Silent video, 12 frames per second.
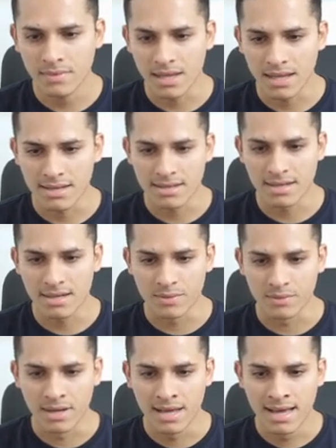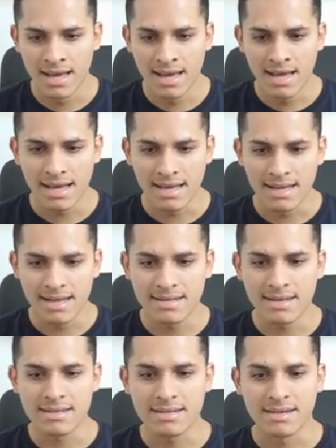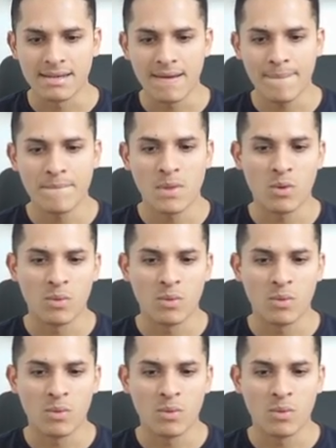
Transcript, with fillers: Terceiro, exercer